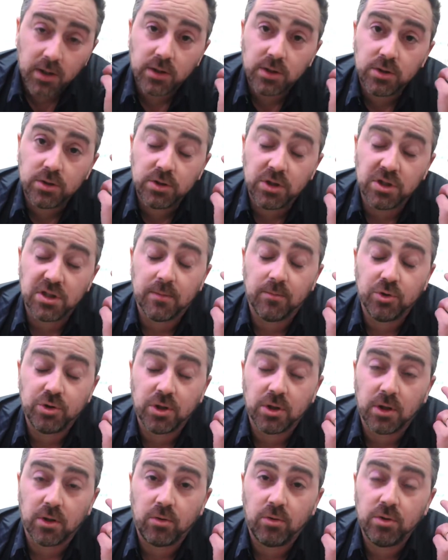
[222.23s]
Ci siamo
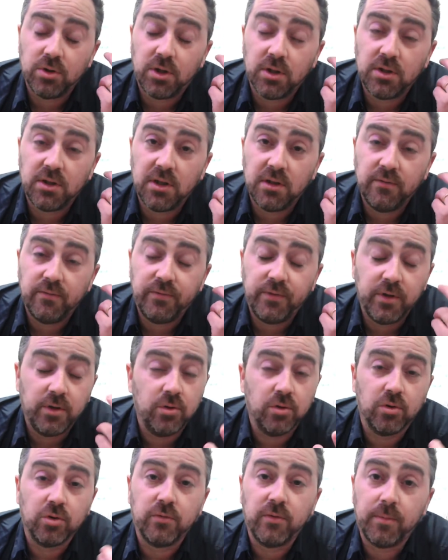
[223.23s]
già raccontati nel
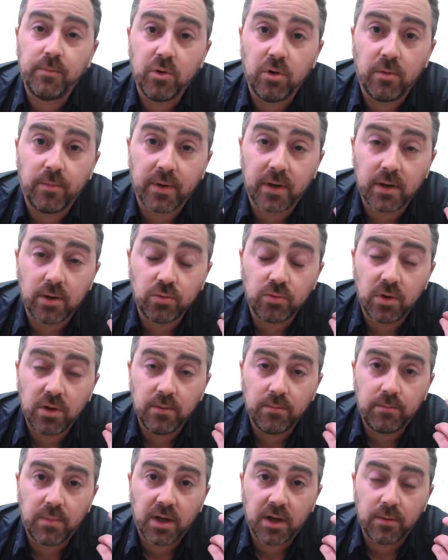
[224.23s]
video dove abbiamo parlato del
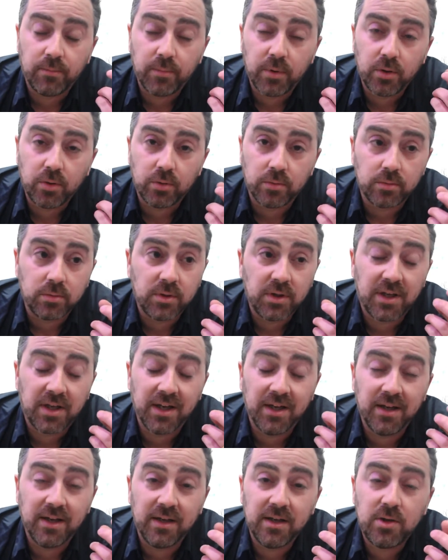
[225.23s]
barbecue,
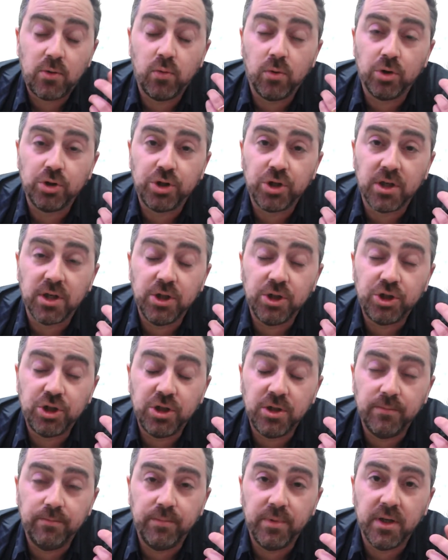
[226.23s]
che cuocere i
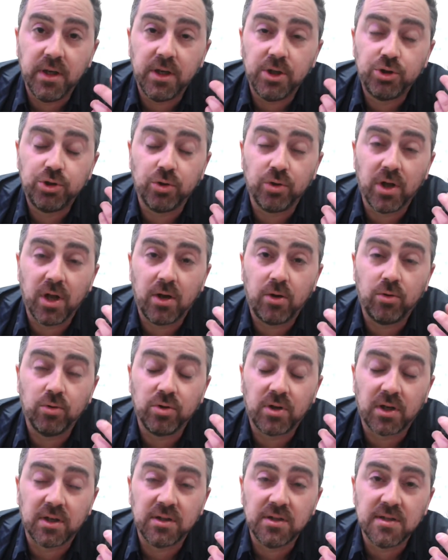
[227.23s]
cibi è ciò che
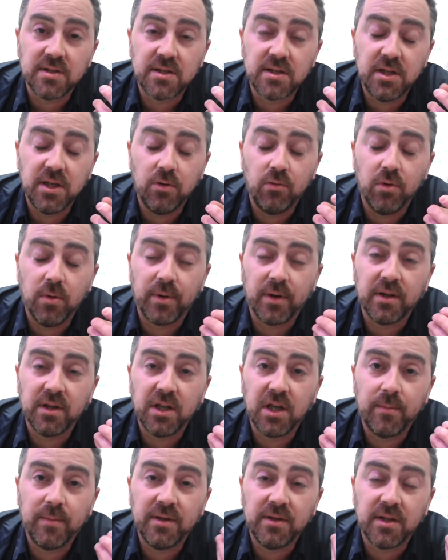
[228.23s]
contraddistingue
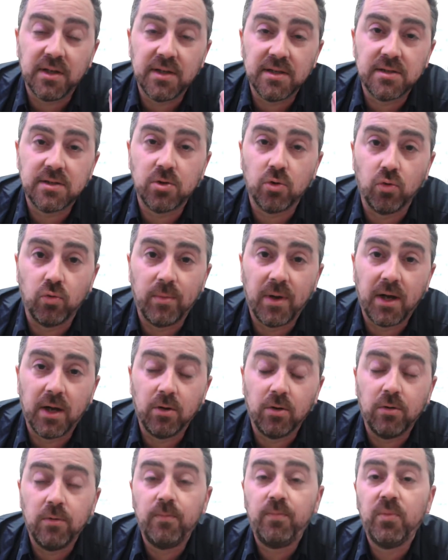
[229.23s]
praticamente l'essere
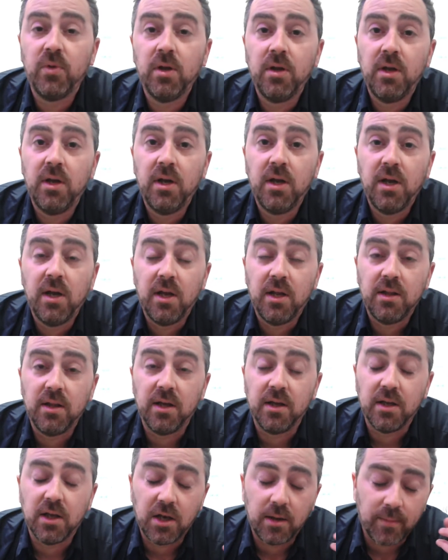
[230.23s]
umano
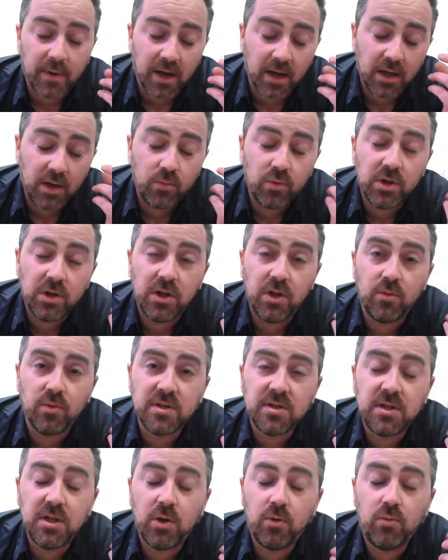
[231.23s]
dagli animali. Quindi
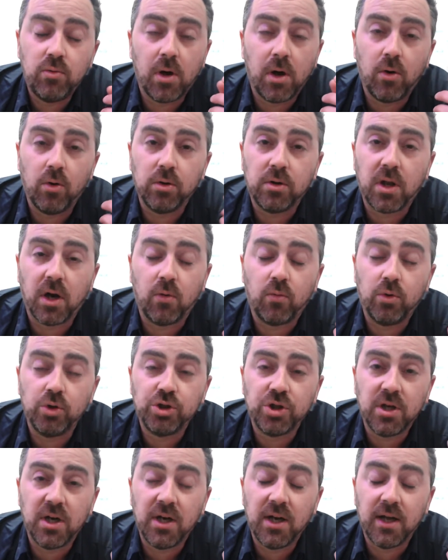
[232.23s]
questi qua, oltre a
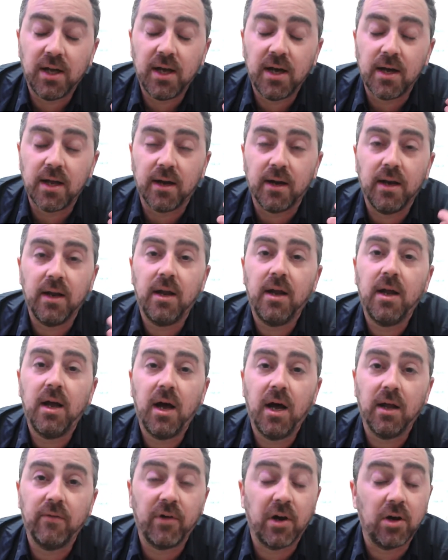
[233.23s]
cuocere la carne,
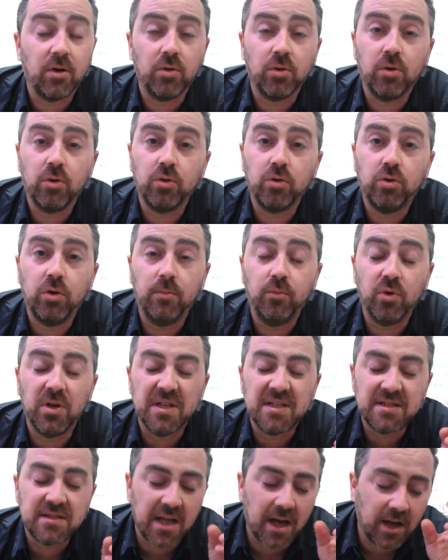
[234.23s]
avranno cotto pure
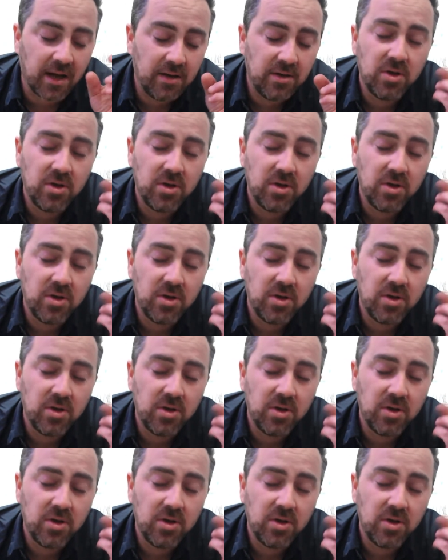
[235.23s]
sta,